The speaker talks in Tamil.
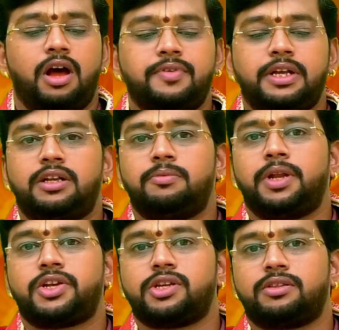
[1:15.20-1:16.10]
அவிட்டம்
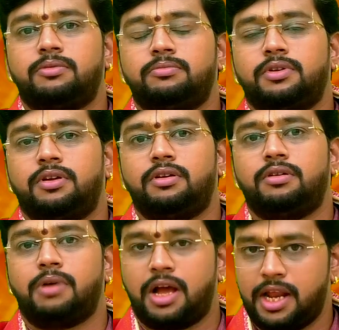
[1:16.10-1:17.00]
நட்சத்திரம்
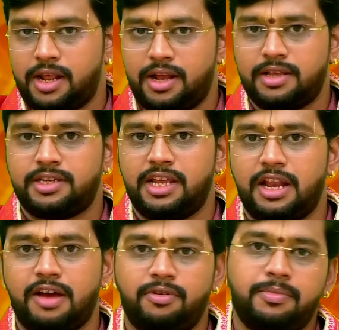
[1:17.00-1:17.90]
மகர ராசி
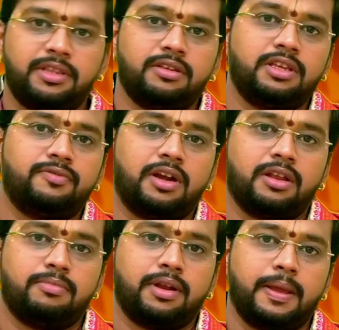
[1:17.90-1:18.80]
நவமி திதி
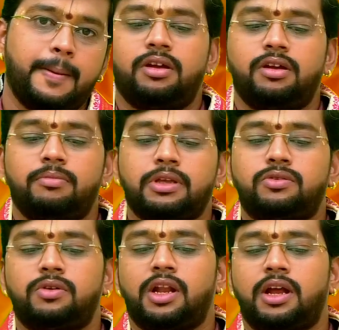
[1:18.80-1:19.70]
வளர்ப்புரை
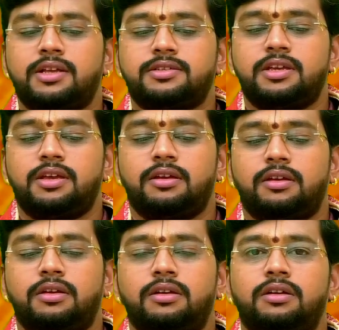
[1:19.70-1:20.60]
மிதுன ராசி
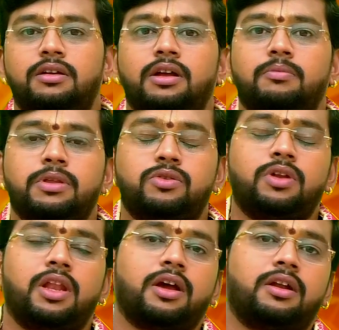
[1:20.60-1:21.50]

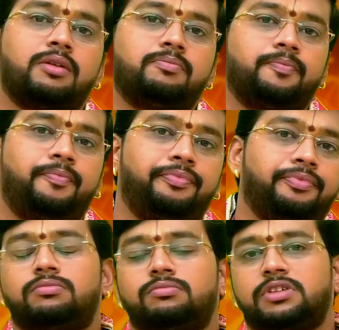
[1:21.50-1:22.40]
மிதுன லக்னம்
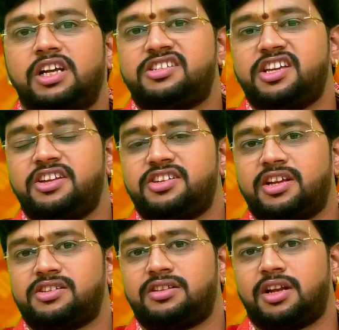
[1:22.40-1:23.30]
மிருஷீரிஷ
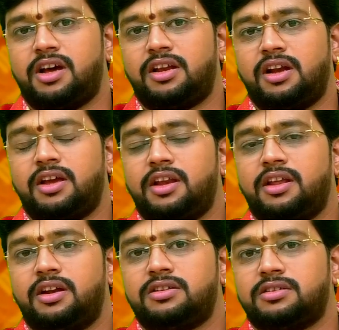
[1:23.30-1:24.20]
நட்சத்திரக்காரங்களுக்கு
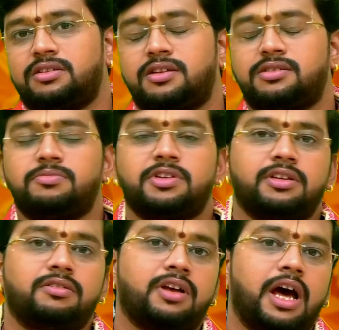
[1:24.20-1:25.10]
ரெண்டு நாள் சந்திராஷ்டம்
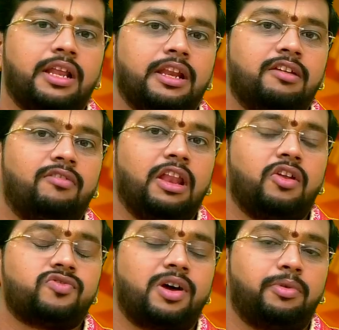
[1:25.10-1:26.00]
சிறிதளவு காலையிலேயே
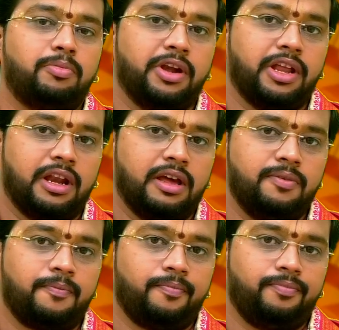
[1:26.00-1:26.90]
வெள்ளம் சாப்பிட்டு போயிட்டிங்கன்னா
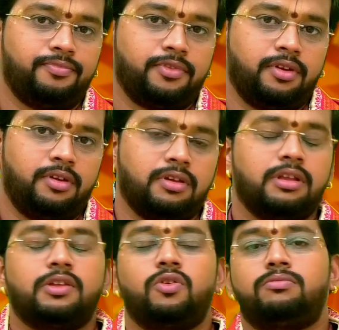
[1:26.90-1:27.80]

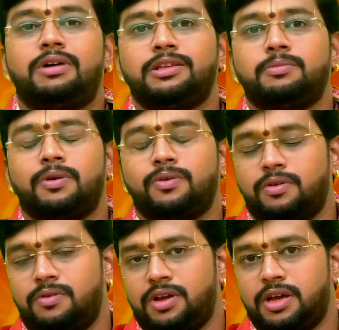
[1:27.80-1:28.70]
எந்த ஒரு பாதிப்புகளும்
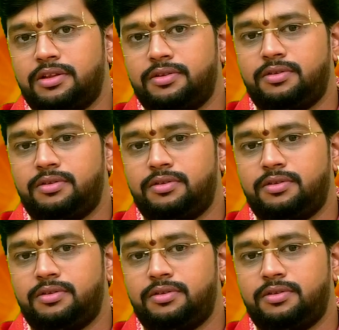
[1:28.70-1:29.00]
உங்களுக்கு கொடுக்காது